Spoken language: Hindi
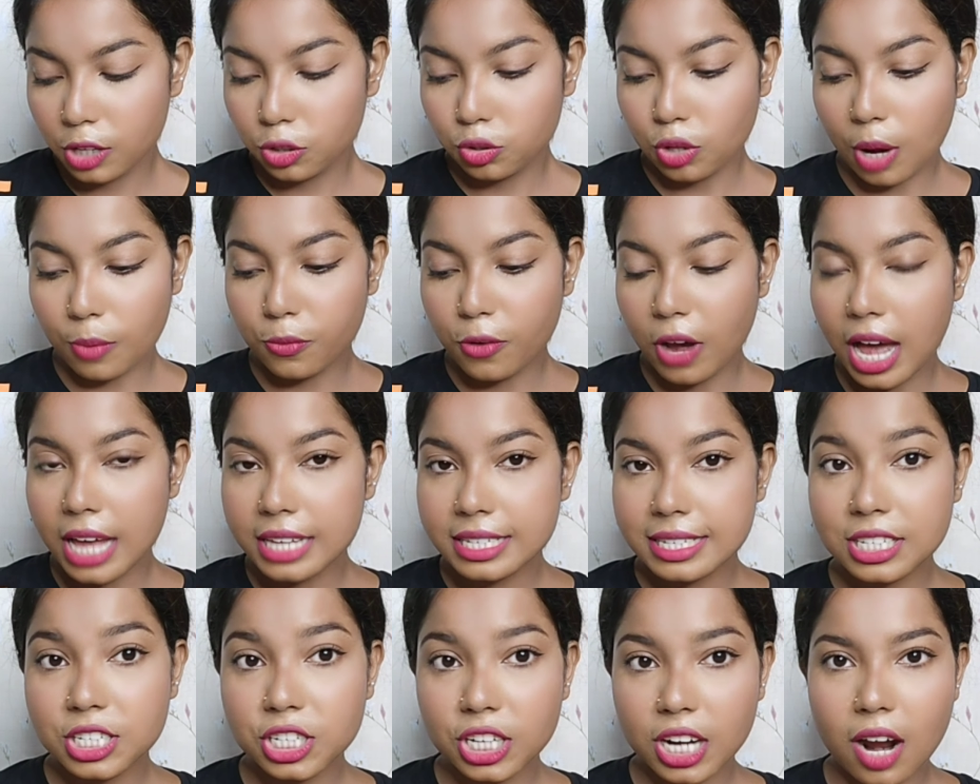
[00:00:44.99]
तो आप वहाँ
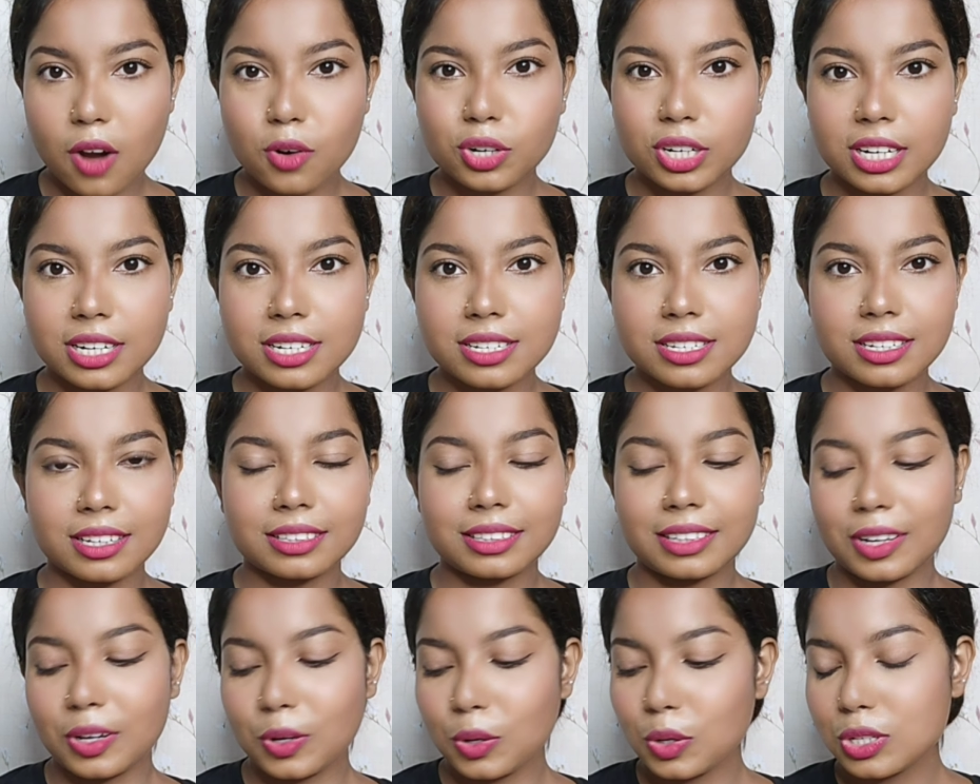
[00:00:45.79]
से चेकआउट कर
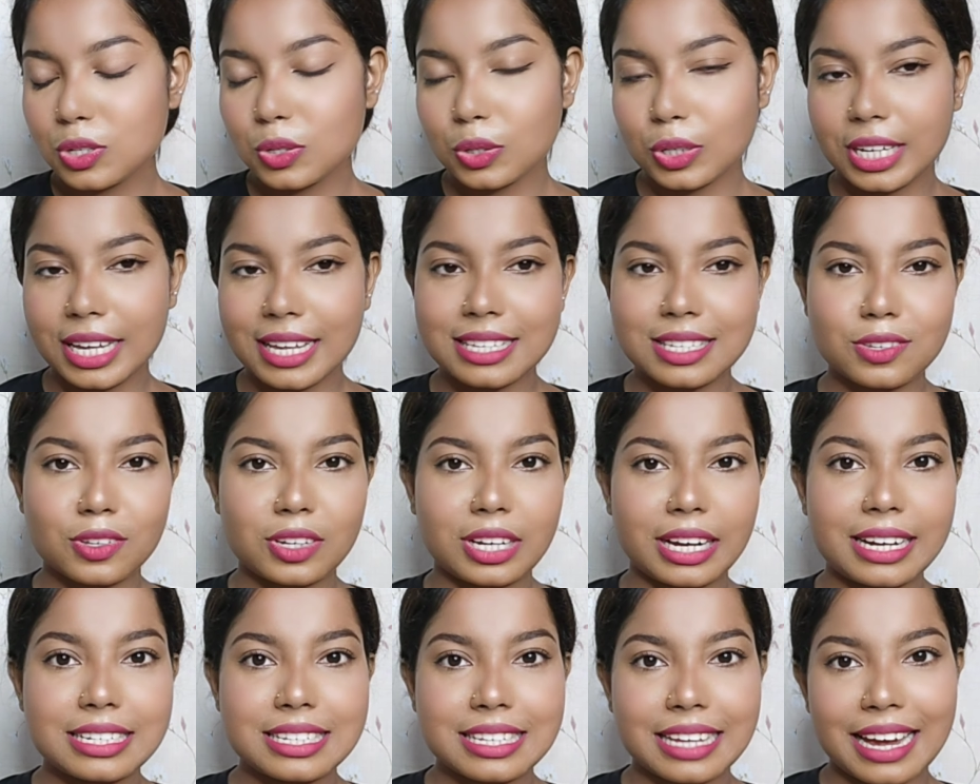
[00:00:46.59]
सकते हो सो येस
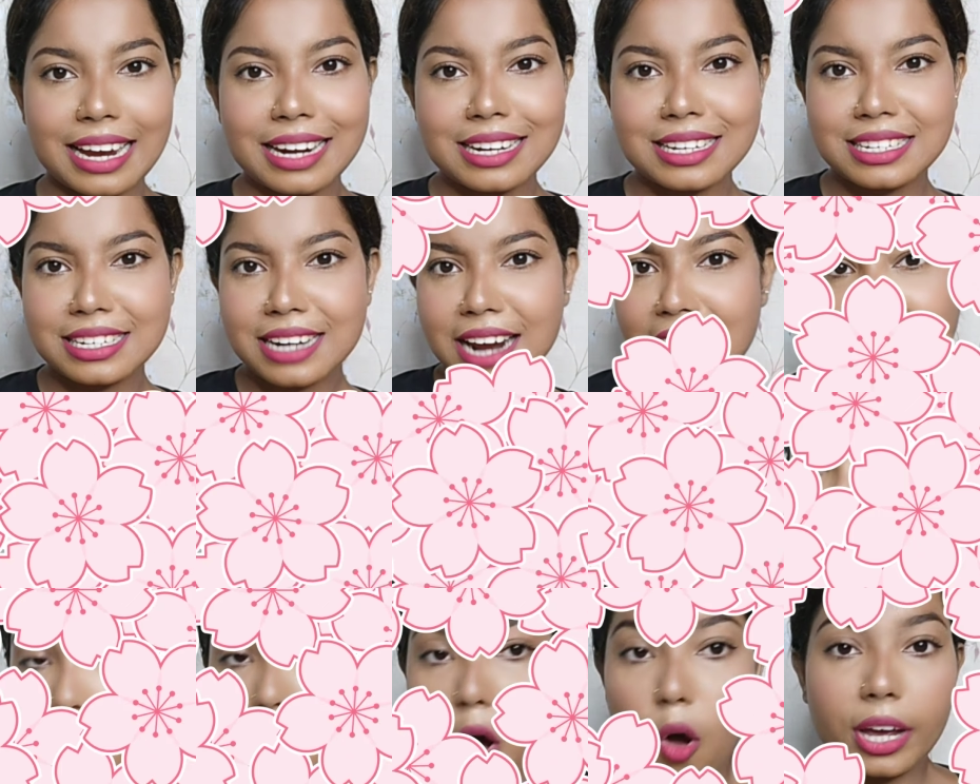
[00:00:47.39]
लेट्स गेट
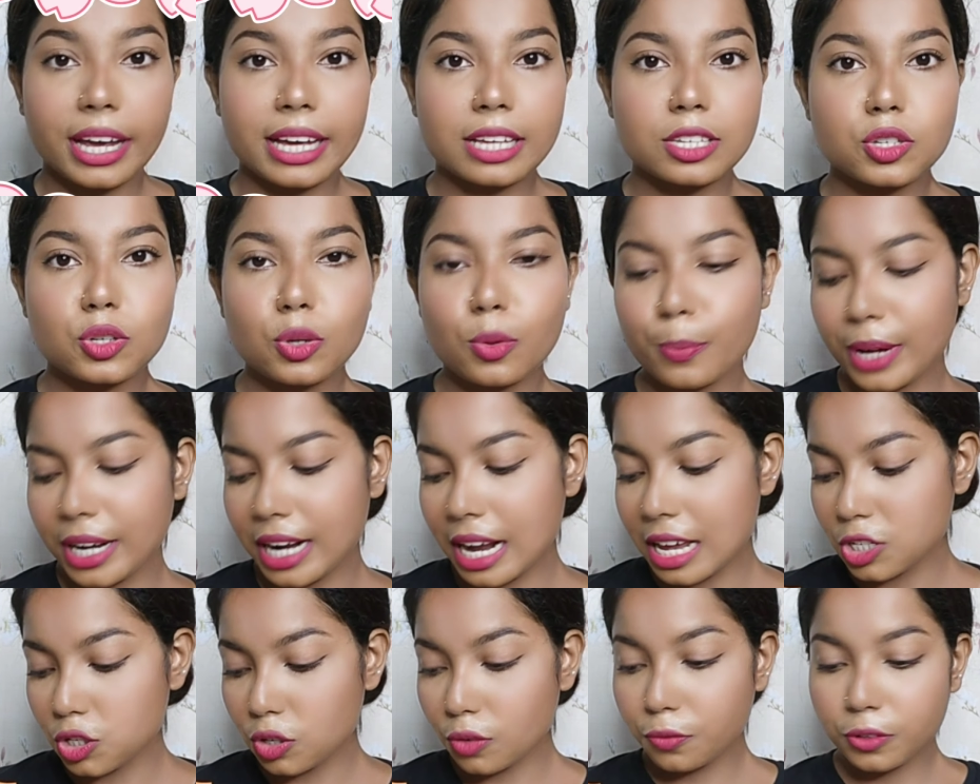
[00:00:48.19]
स्टार्ट ओके सो
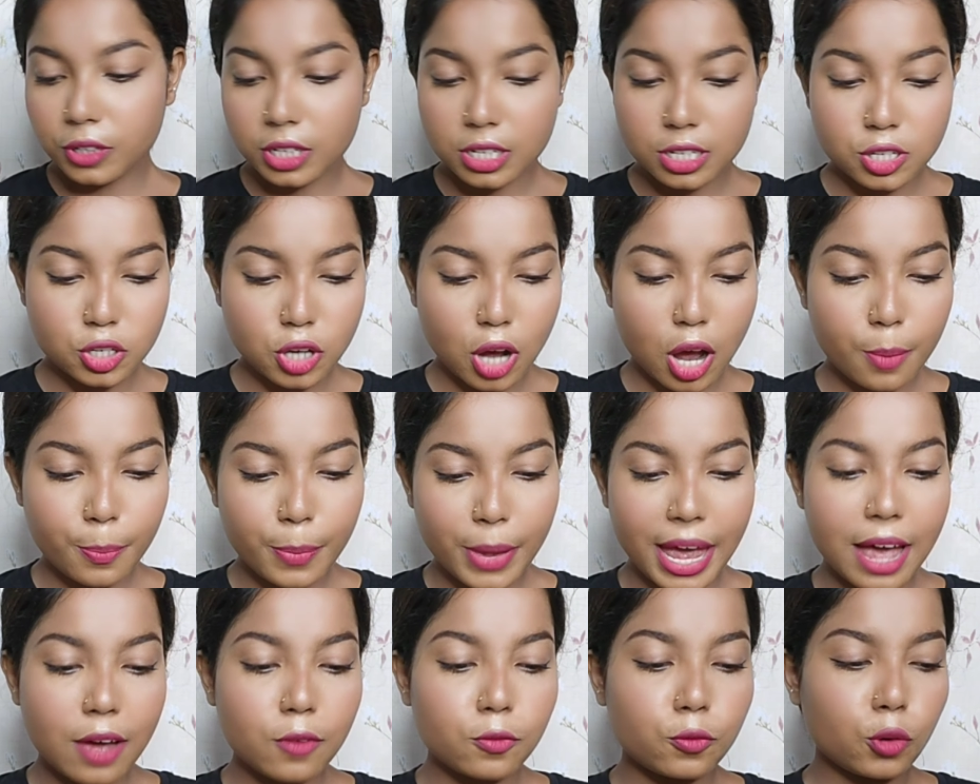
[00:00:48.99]
मेरा जो फर्स्ट टॉप
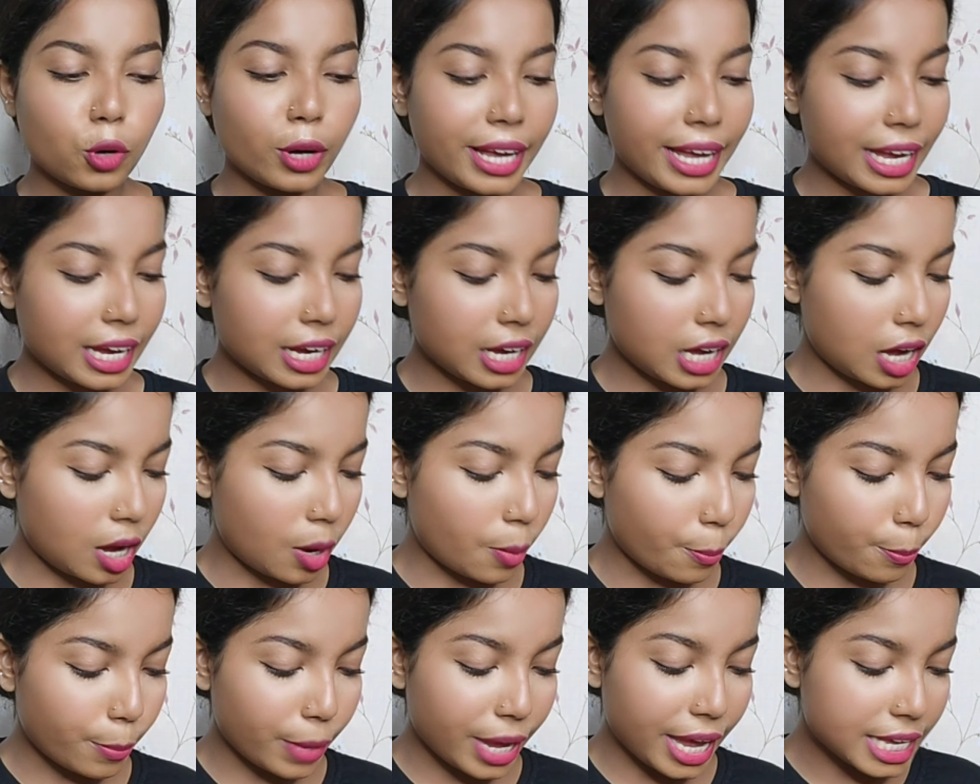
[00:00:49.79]
है वो एक
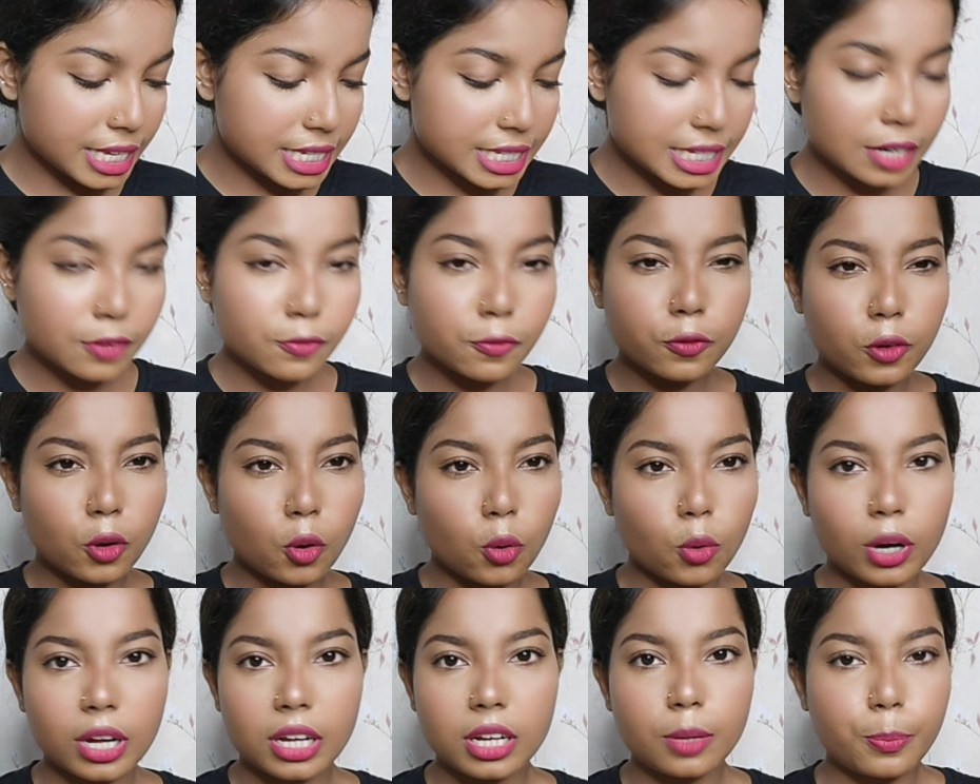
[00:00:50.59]
अमेजिंग
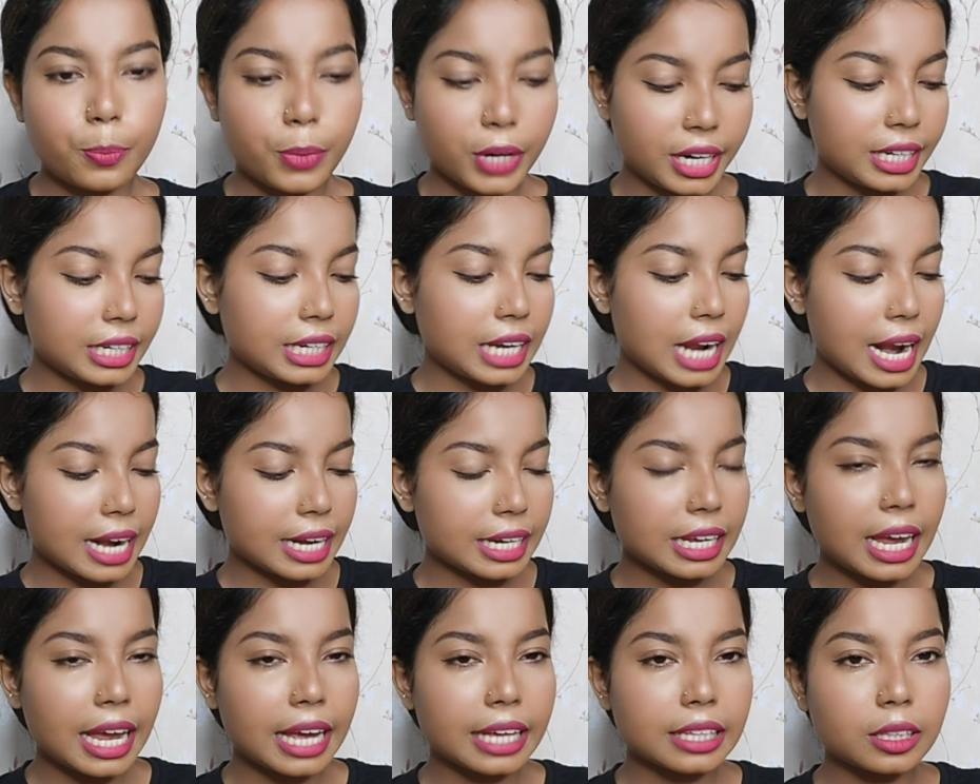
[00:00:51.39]
फ्लोरल प्रिंट एंड
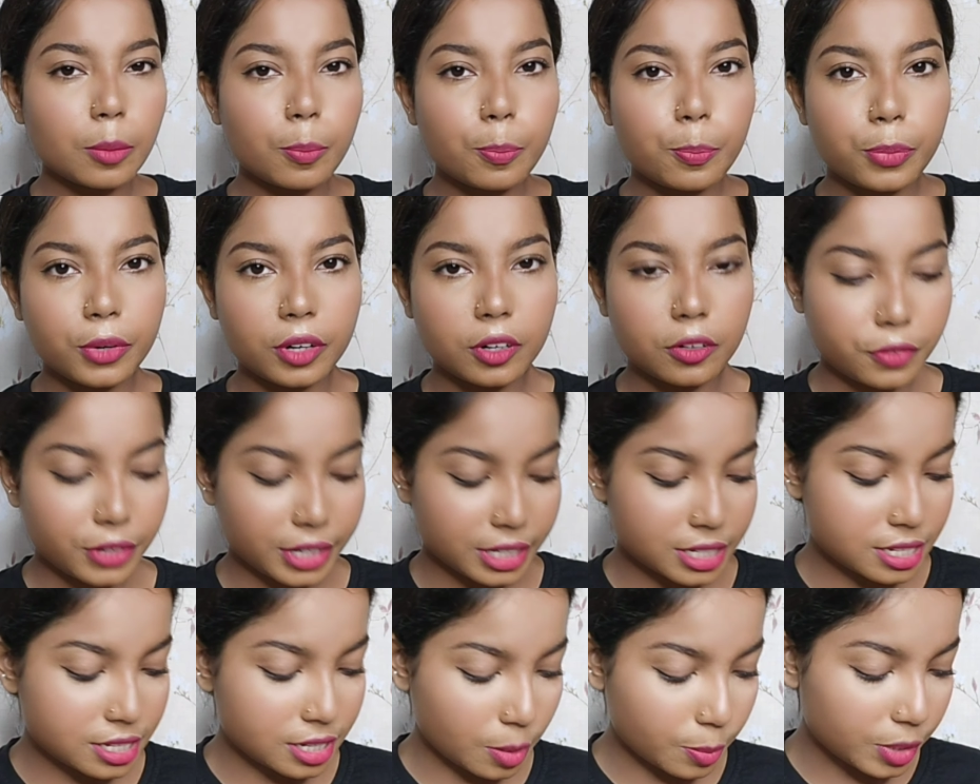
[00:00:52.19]
ये एकदम
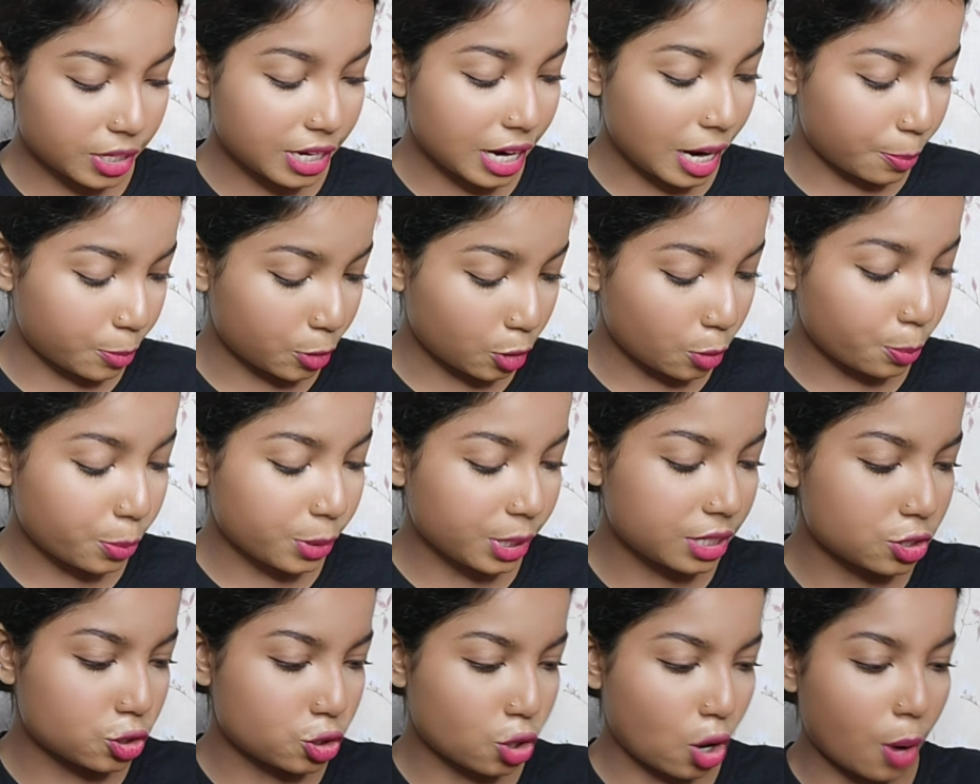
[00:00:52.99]
परफेक्ट समर
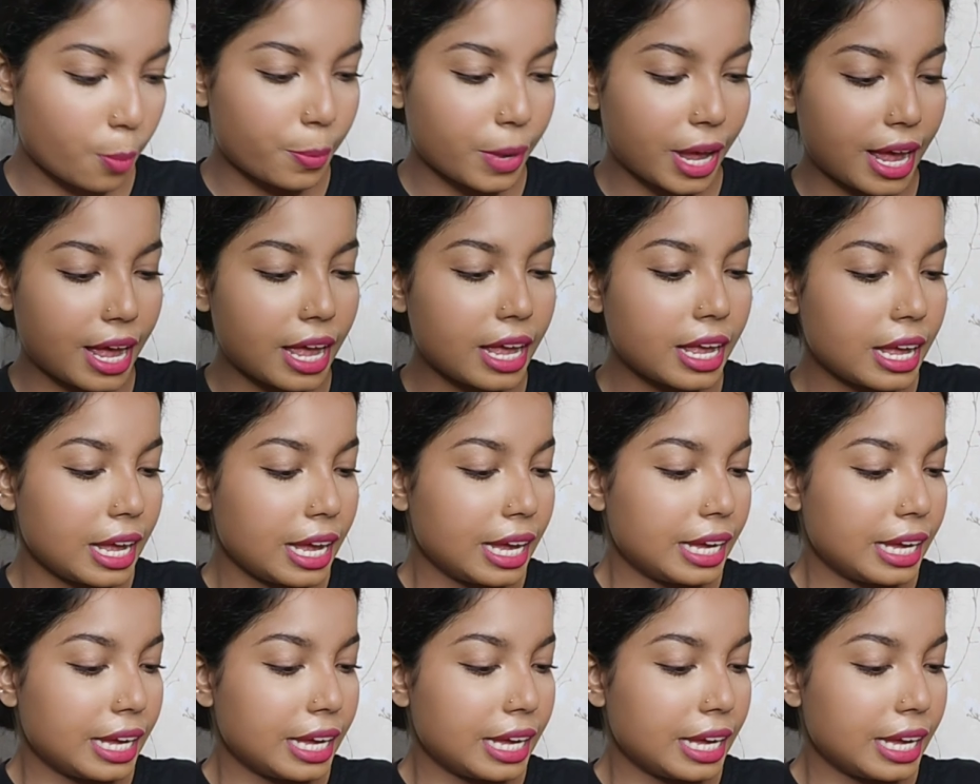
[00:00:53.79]
अप्रोप्रिएट टॉप है